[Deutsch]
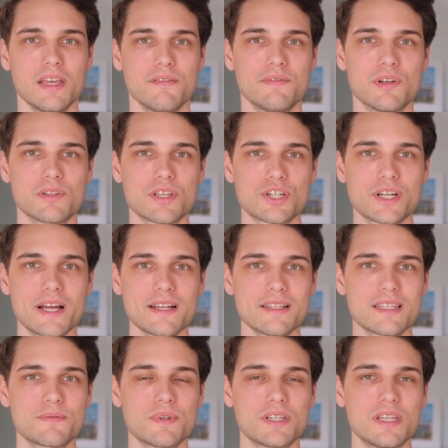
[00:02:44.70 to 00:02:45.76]
Wir
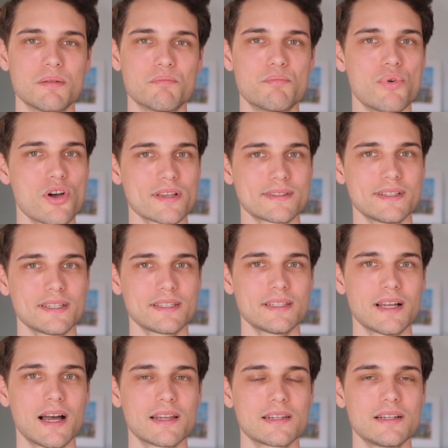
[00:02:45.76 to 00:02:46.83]
unterscheiden zwischen dem
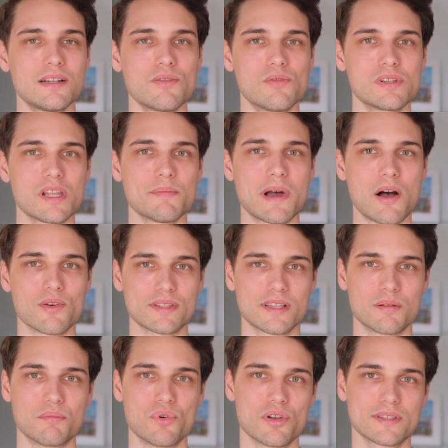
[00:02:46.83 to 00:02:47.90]
börslichen Handel und dem
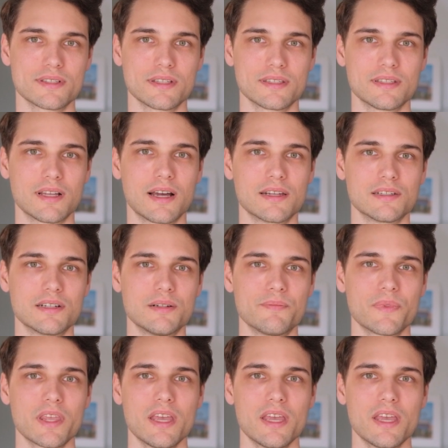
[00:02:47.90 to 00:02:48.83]
außerbörslichen Handel.